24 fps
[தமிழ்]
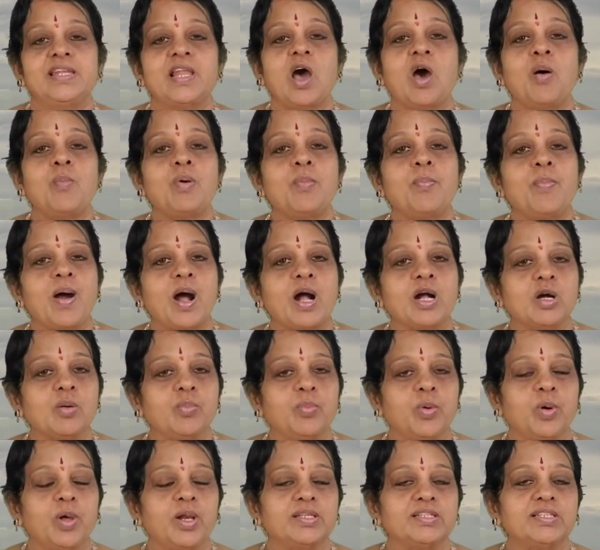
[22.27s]
நாம் பார்க்க
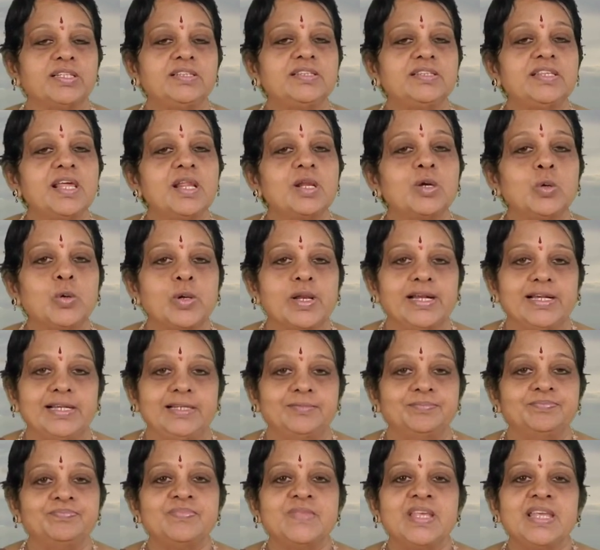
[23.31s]
போகிறது திருக்குறள்
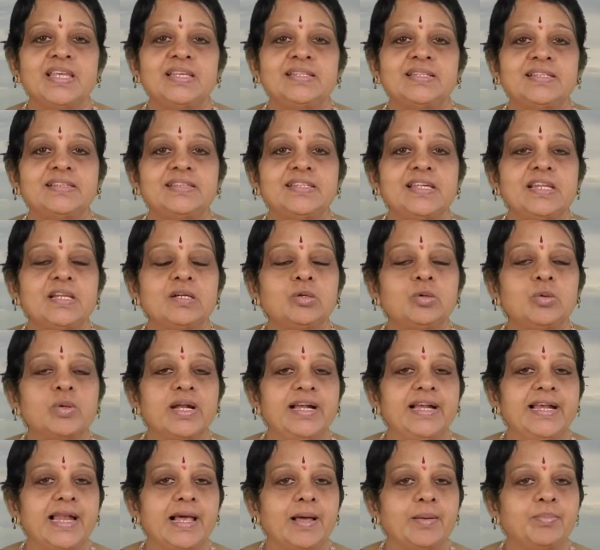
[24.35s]
இந்த
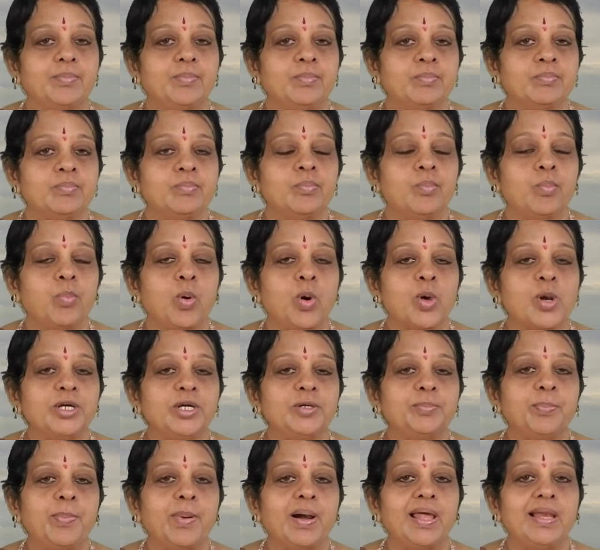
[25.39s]
திருக்குறளில்
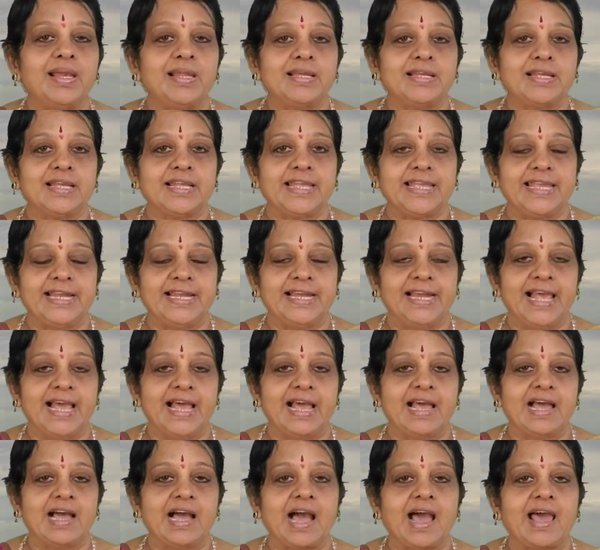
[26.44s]
பொருட்பாலுக்கு
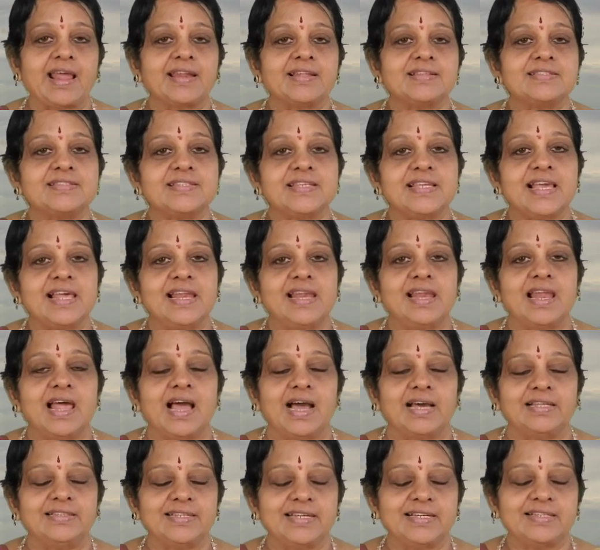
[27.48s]
கீழே அரசியல்
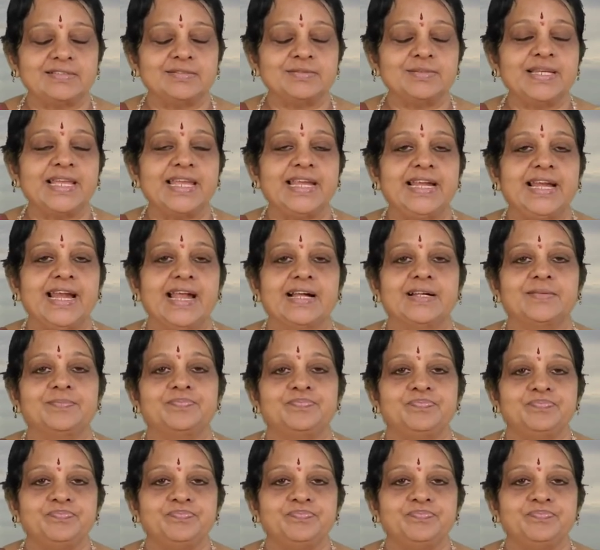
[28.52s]
அதற்கும் கீழே